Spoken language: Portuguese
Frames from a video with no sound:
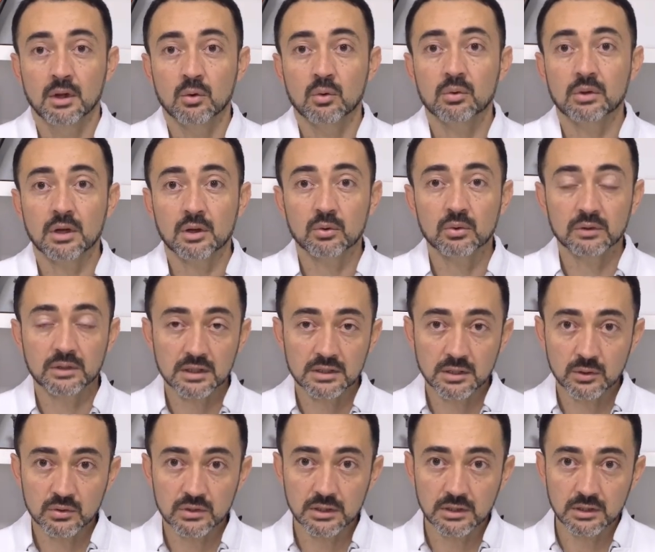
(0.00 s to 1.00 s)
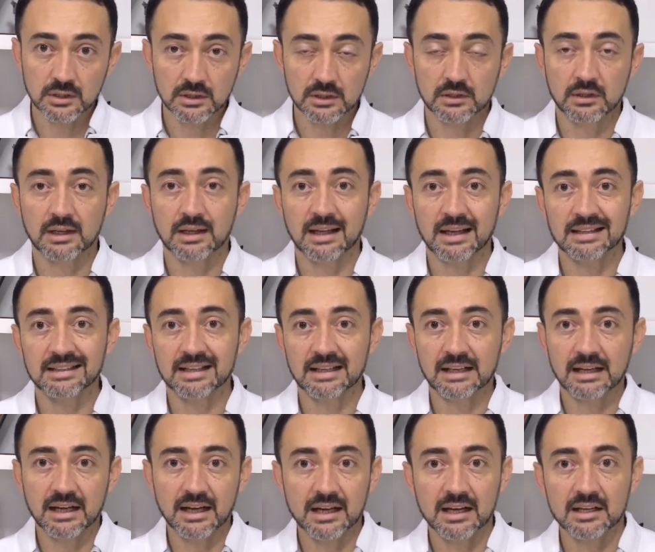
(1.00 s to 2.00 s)
O que acontece é o seguinte, cada
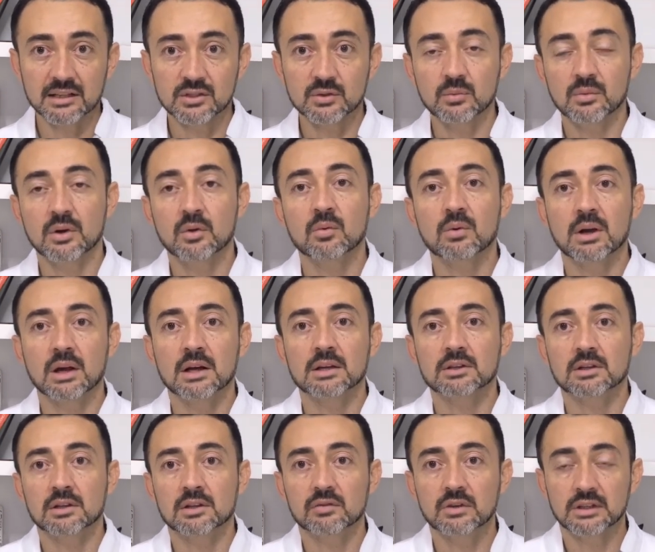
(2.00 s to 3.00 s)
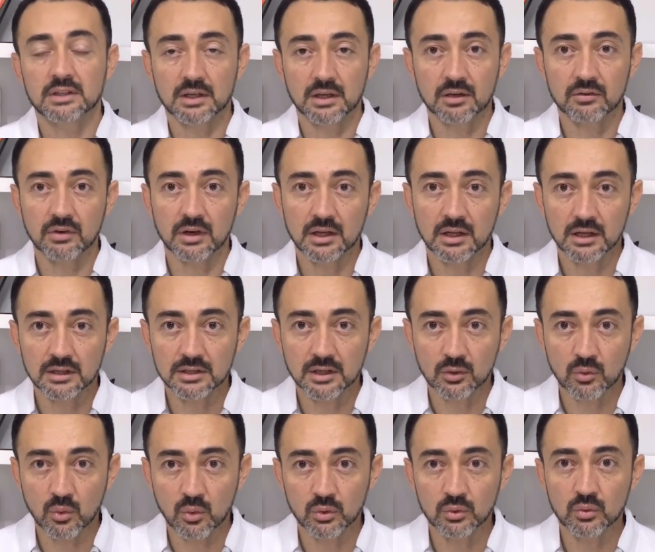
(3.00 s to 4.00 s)
caso é um caso que a gente vai ter que avaliar de
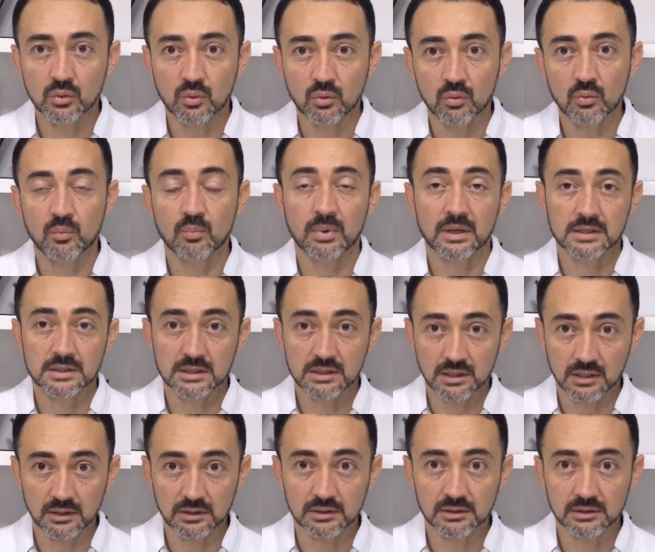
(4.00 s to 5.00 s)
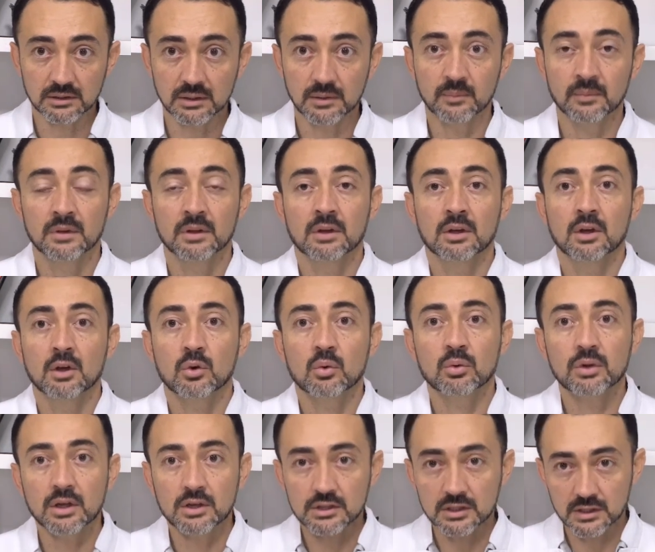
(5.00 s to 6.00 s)
acordo com o paciente. Né? O
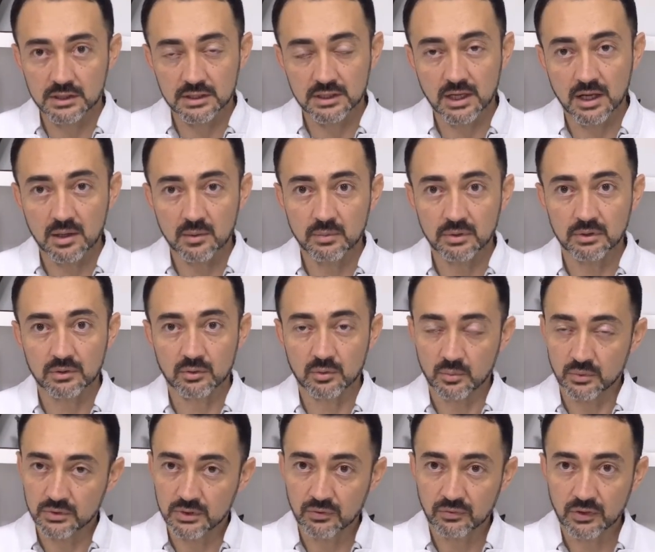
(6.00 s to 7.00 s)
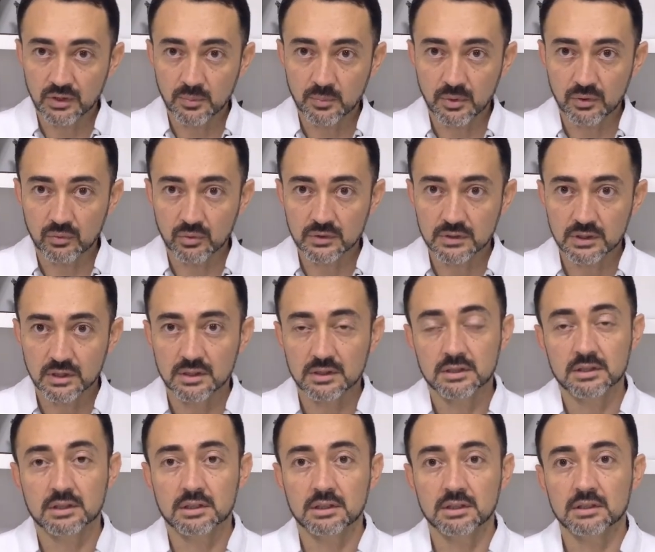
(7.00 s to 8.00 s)
que a gente sabe, como eu já falei para
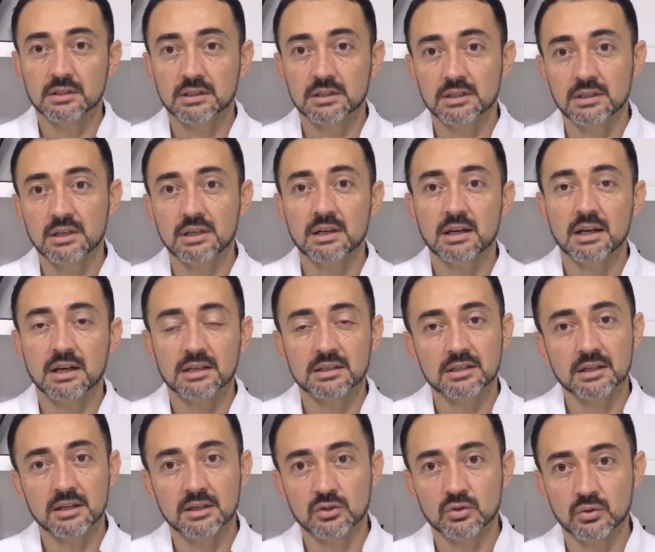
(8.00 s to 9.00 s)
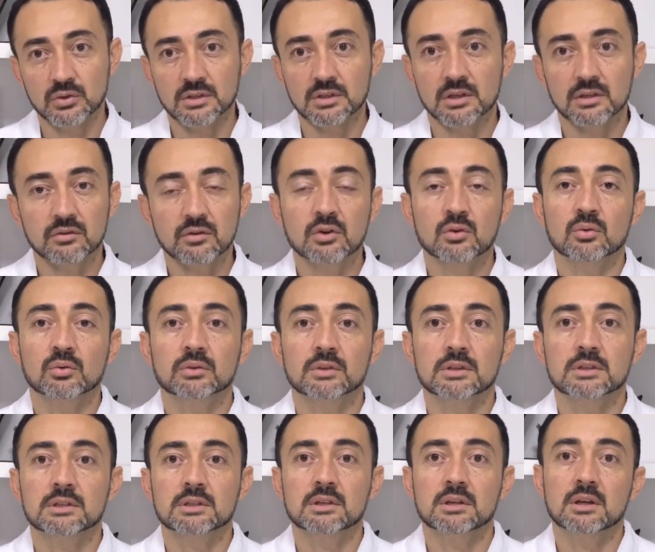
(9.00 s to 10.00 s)
vocês, que se as lesões elas vão
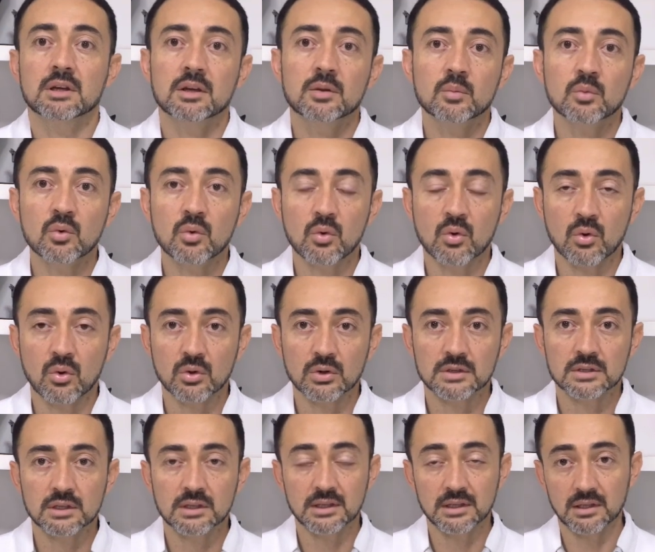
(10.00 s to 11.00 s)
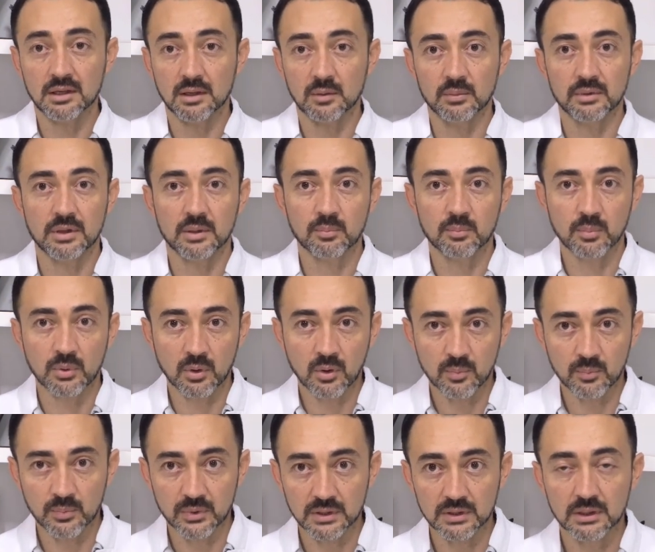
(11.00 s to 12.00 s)
acontecer em mucosa e lâmina
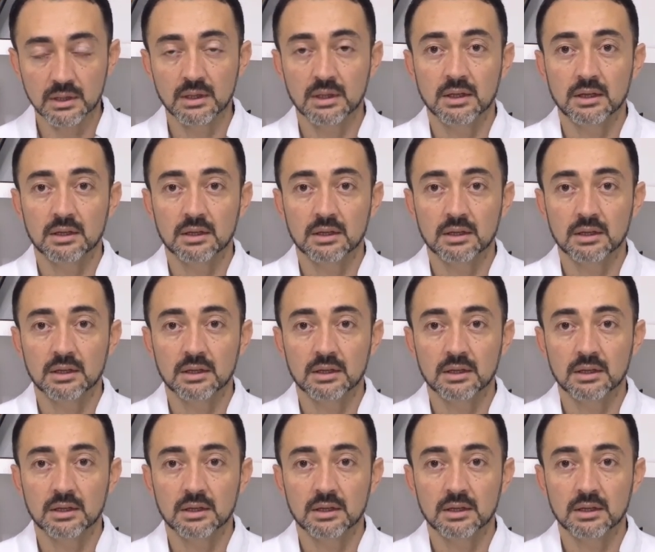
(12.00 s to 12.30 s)
própria,